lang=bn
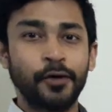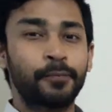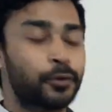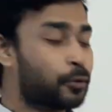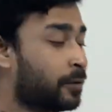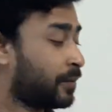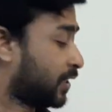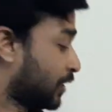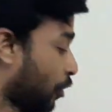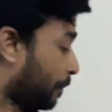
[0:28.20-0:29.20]
প্রথমে
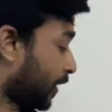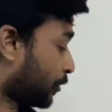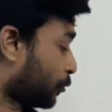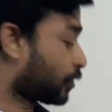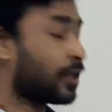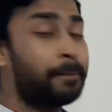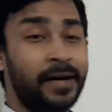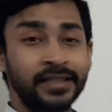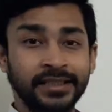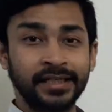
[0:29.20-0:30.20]
মেশিনটি অপারেট করতে
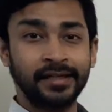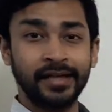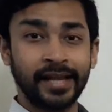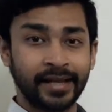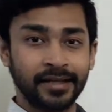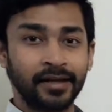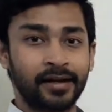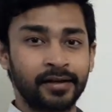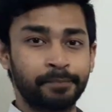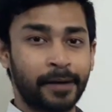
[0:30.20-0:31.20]
পাশে এই
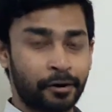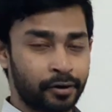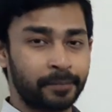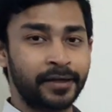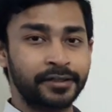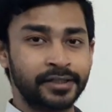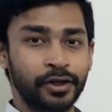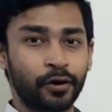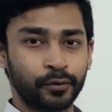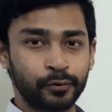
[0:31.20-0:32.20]
পাওয়ার বাটনটি
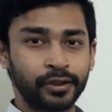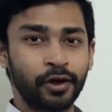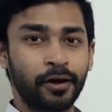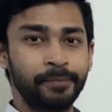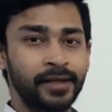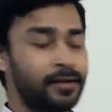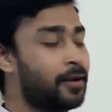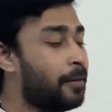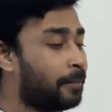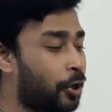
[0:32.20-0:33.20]
অন করতে হবে
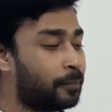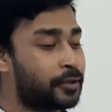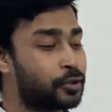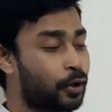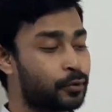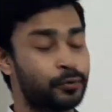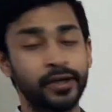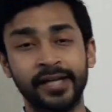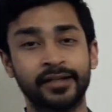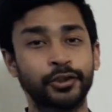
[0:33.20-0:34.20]
পাওয়ার বাটন অন করলে
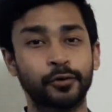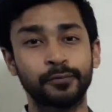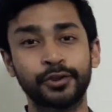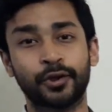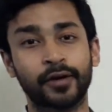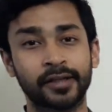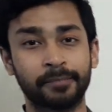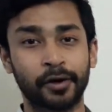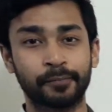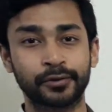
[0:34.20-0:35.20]
একটি সবুজ সংকেত
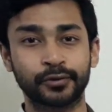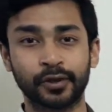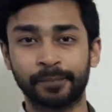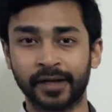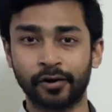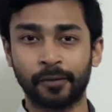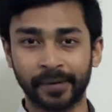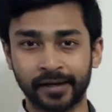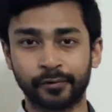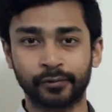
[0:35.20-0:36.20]
পাওয়া পর্যন্ত আপনাকে
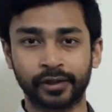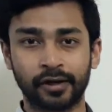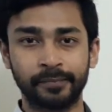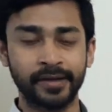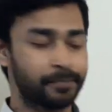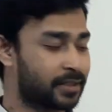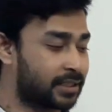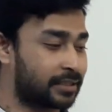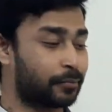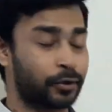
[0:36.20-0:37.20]
অপেক্ষা করতে হবে
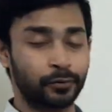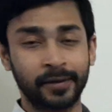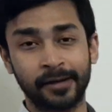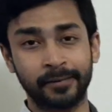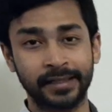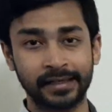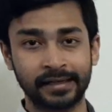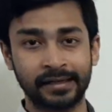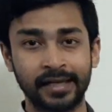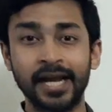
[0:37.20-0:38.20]
মেশিনটি বর্তমানে আমাদের
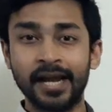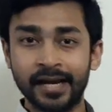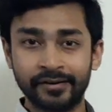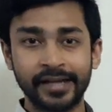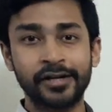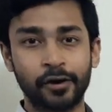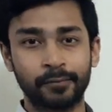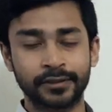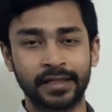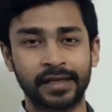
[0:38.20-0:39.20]
এখানে রেডি
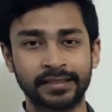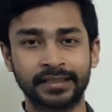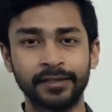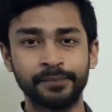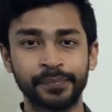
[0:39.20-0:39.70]
অবস্থায় আছে